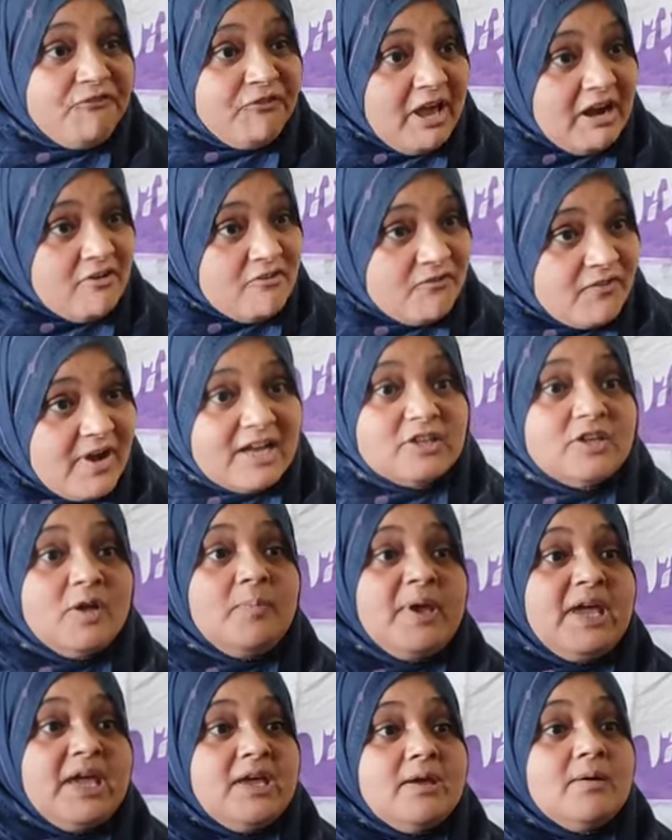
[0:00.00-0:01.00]
फिल वक्त
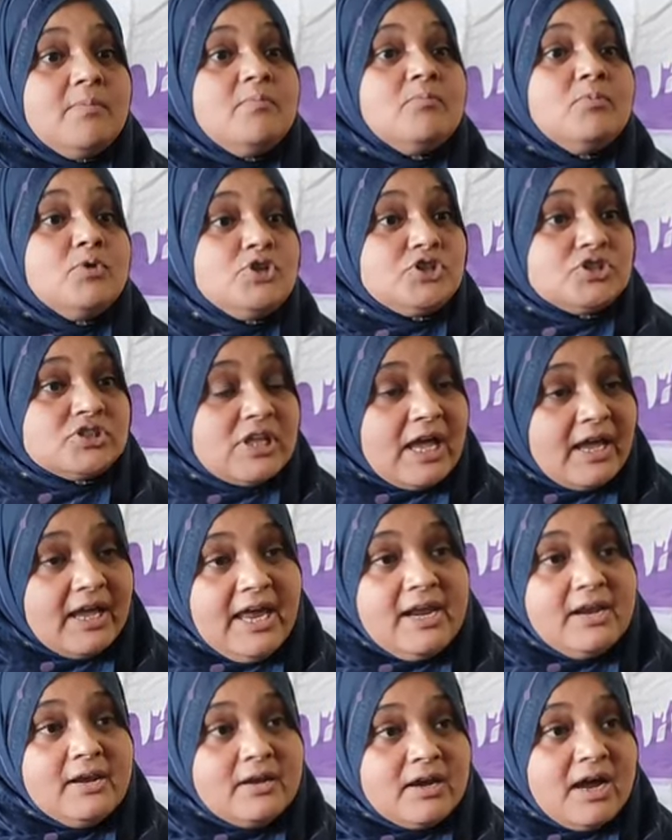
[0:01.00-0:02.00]
भी
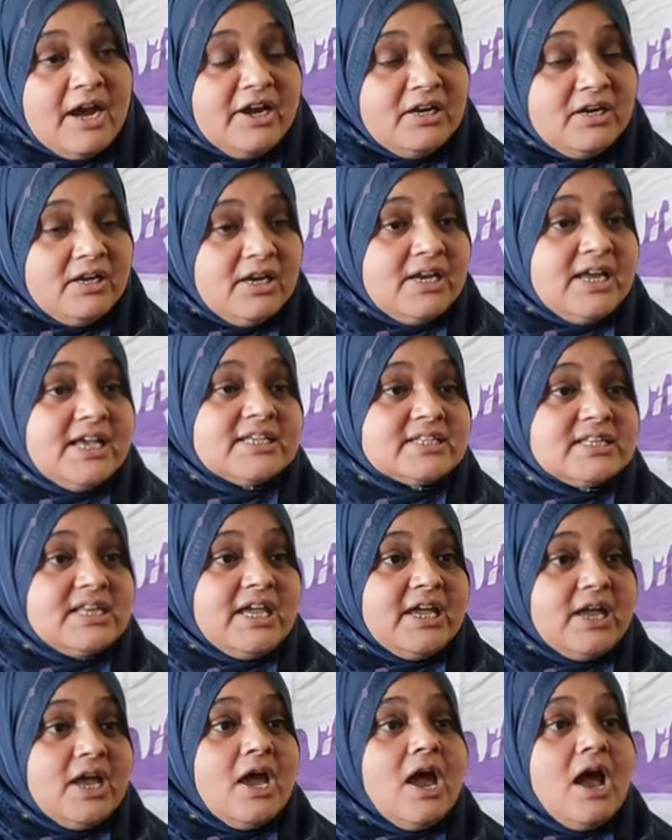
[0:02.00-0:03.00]
मुस्तकिल
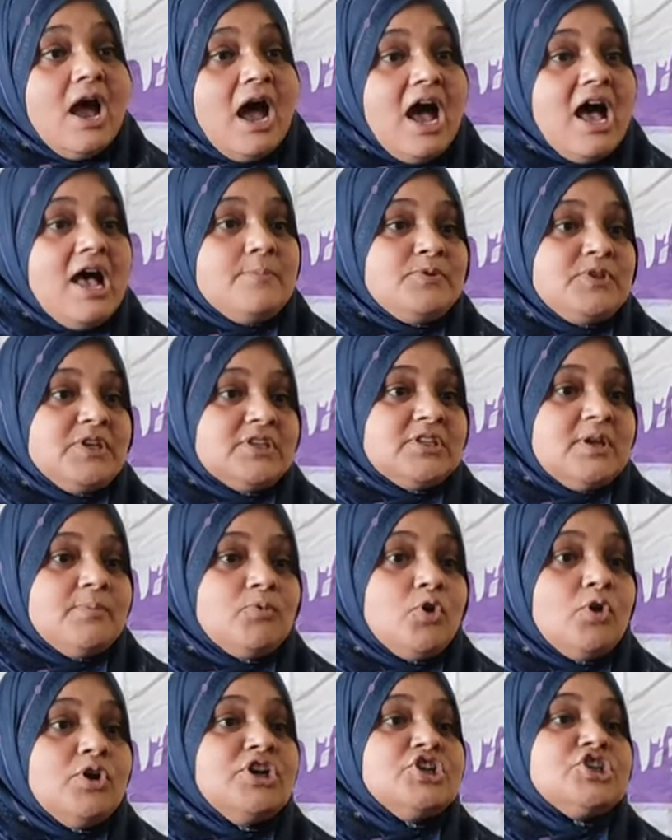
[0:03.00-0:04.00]
कंटिन्यूसली आज सेशन
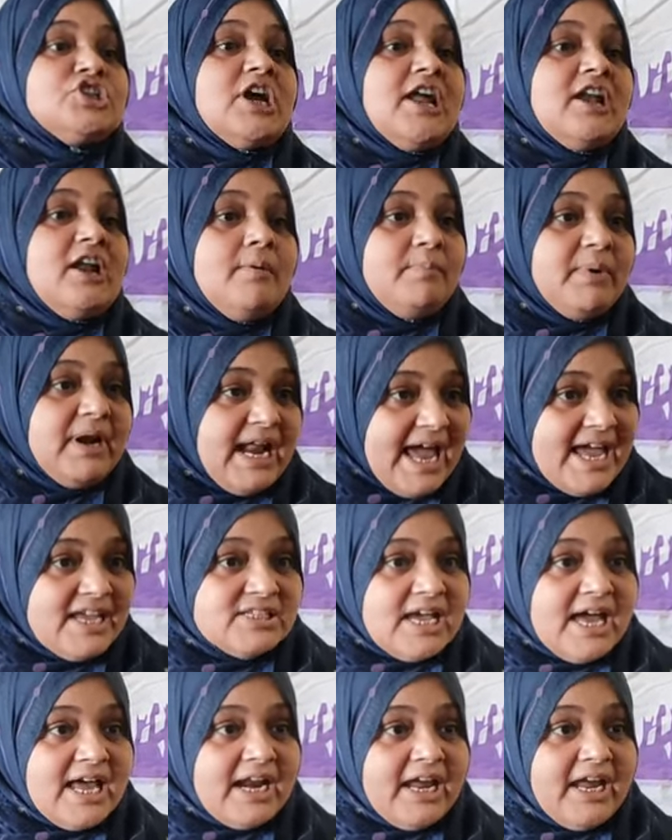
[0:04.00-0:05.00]
को निशाना बनाए
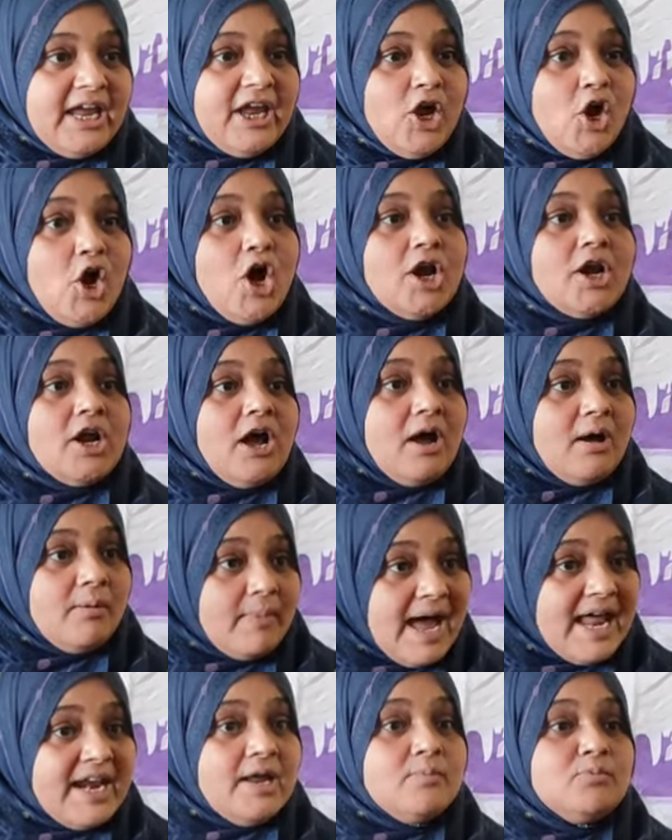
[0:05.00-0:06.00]
जा रहे हैं और
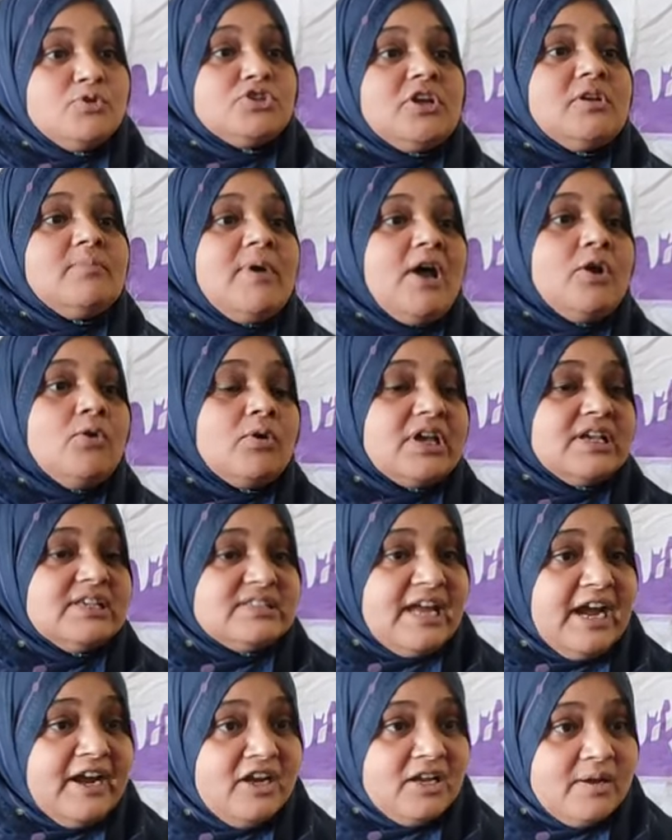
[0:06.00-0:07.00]
हमारे मुसलमानों के
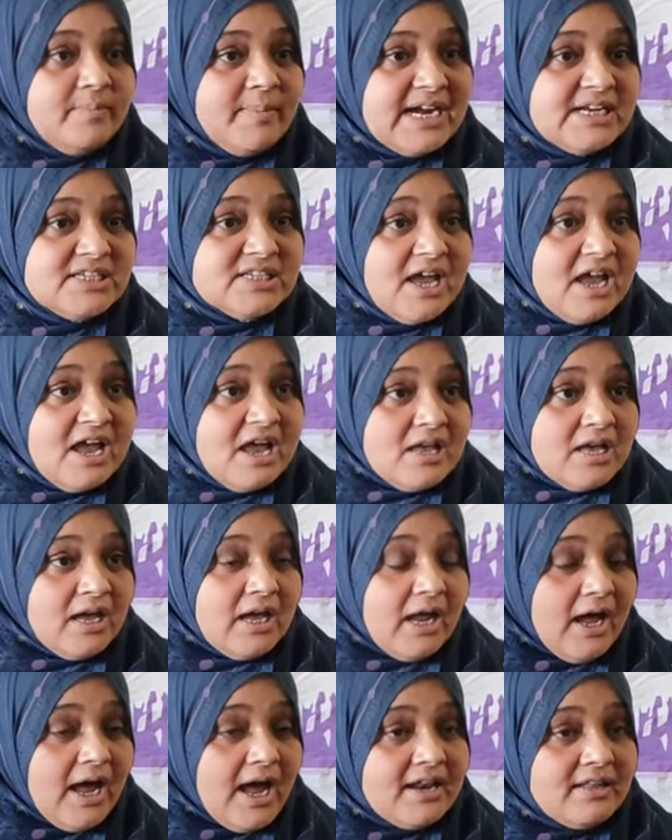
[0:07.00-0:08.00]
सेंटिमेंट्स
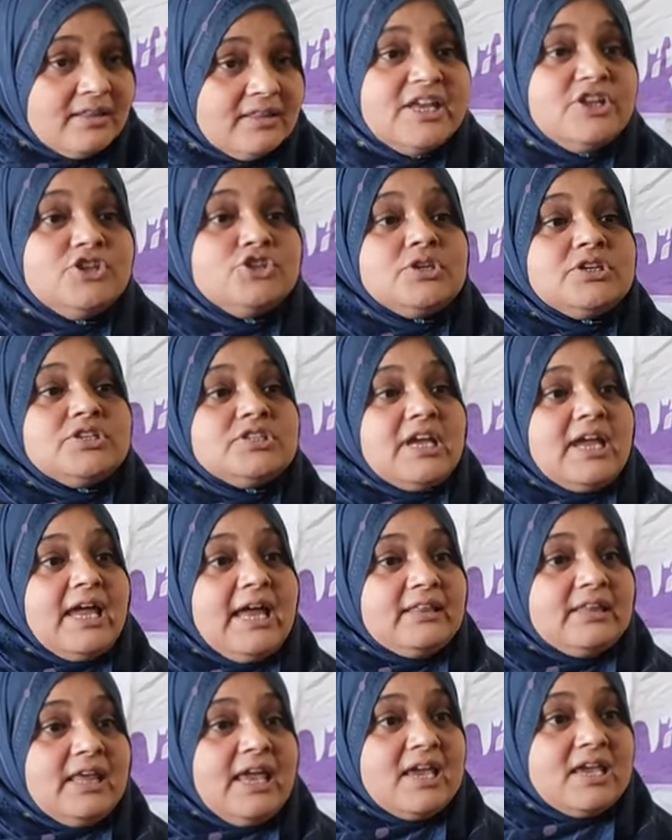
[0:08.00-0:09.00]
हर दिन जिसे
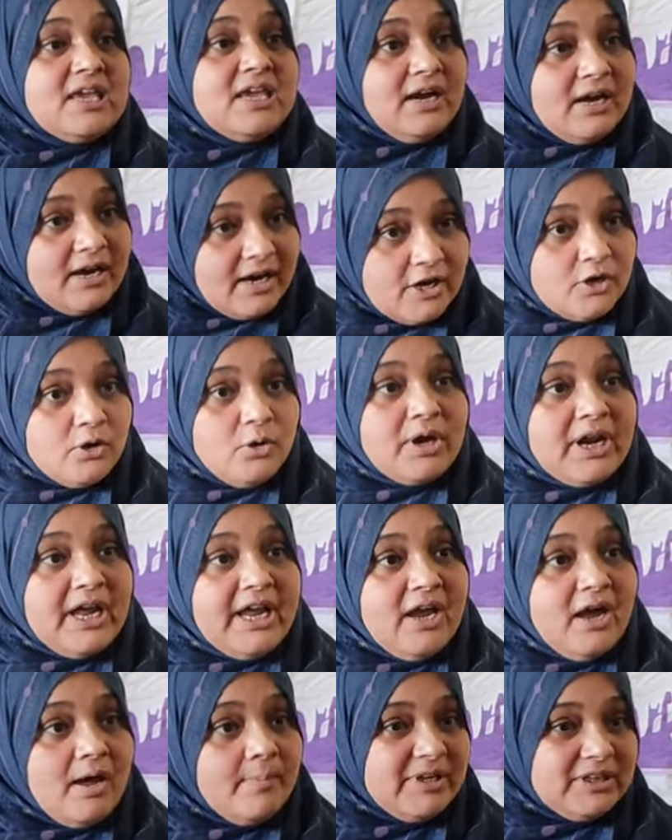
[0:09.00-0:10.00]
कहते हैं कि हर्ट हो रहे
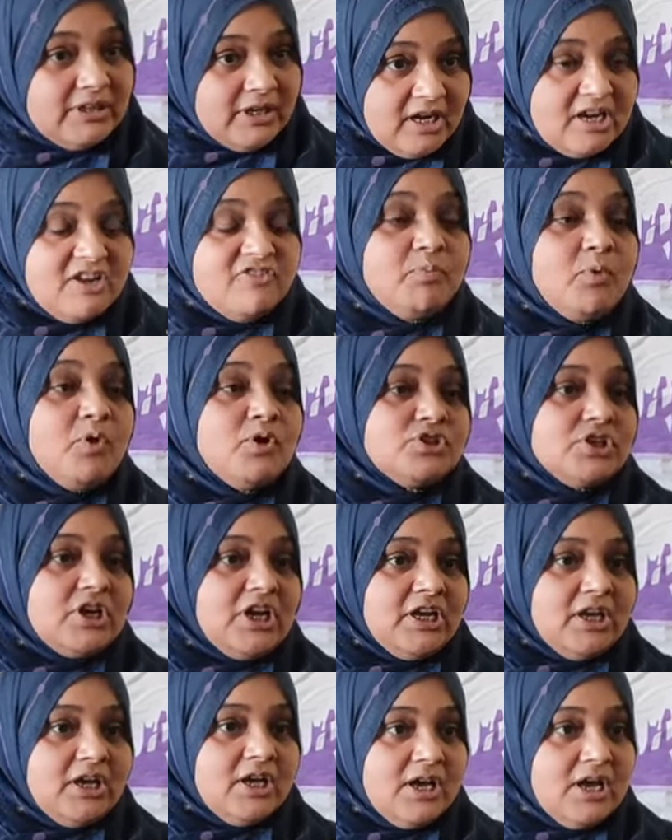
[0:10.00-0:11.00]
हैं हमें तकलीफ़ पहुँच
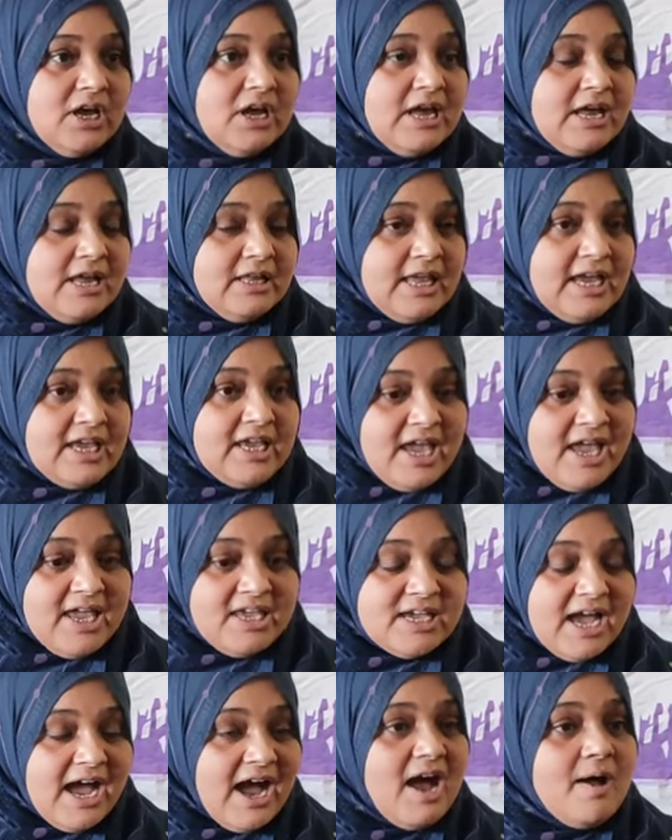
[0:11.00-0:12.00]
रही है देखिए
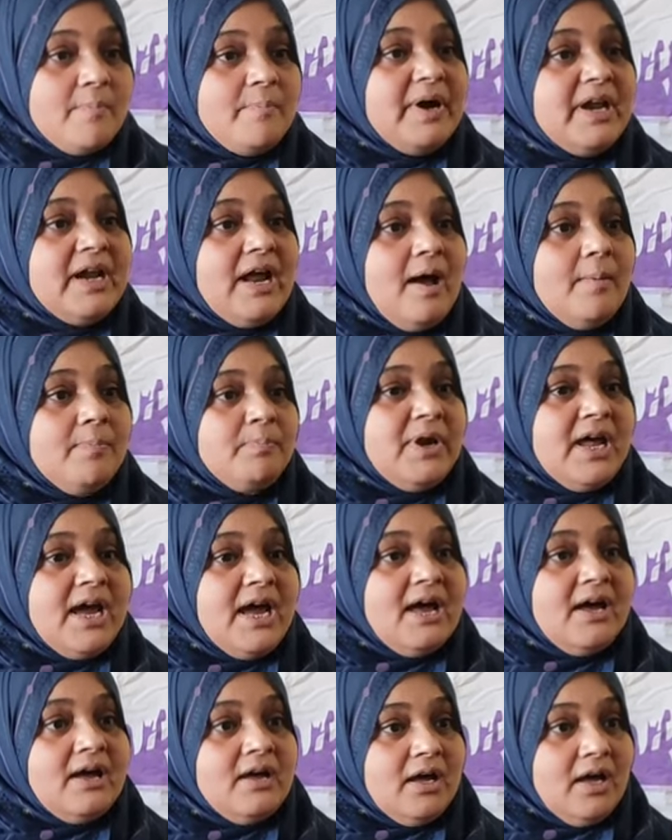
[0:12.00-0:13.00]
यहाँ पर
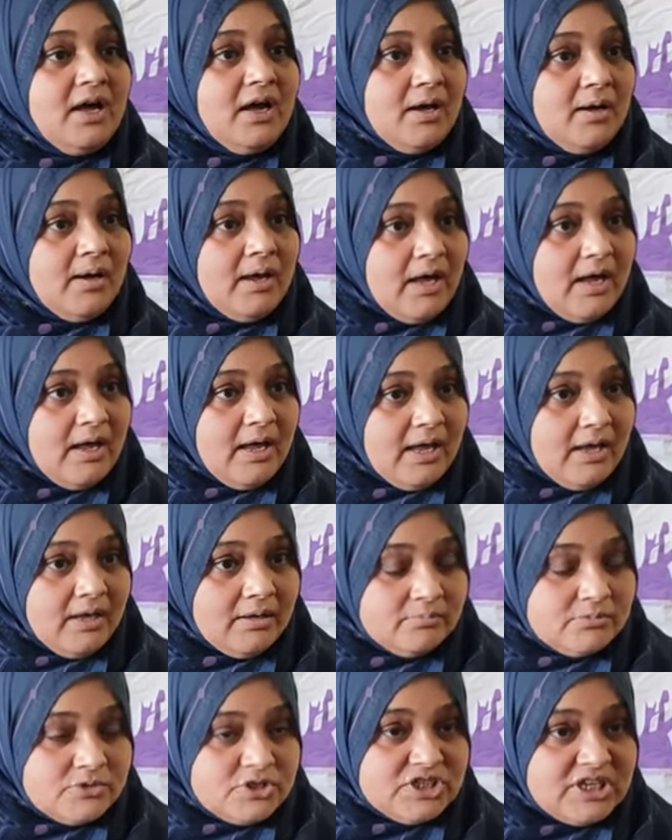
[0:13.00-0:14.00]
अपना
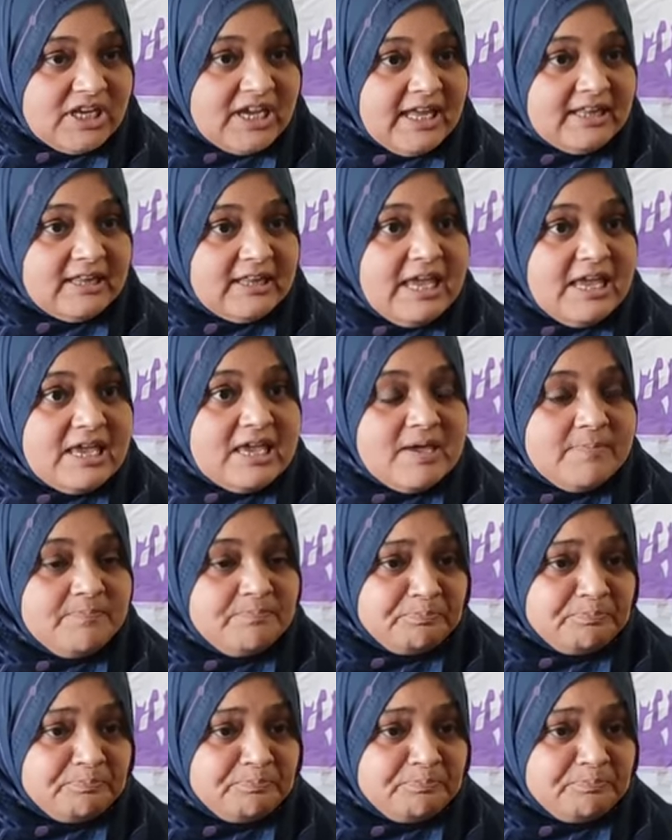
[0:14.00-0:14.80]
जिसे कहते हैं कि